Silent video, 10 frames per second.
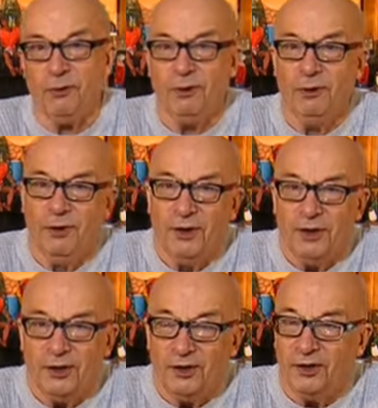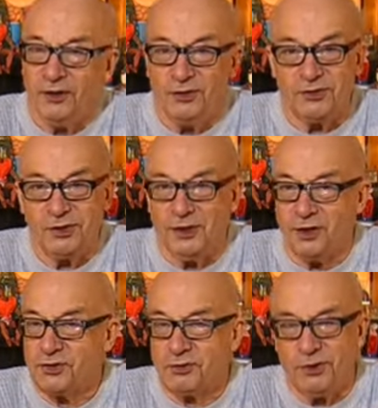Et c'est là, je crois
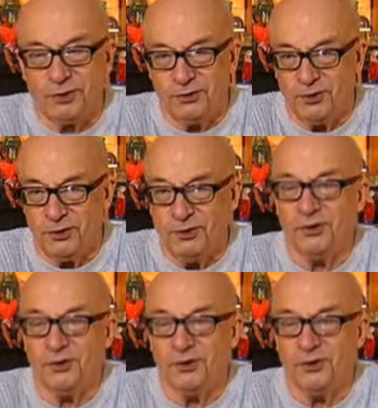que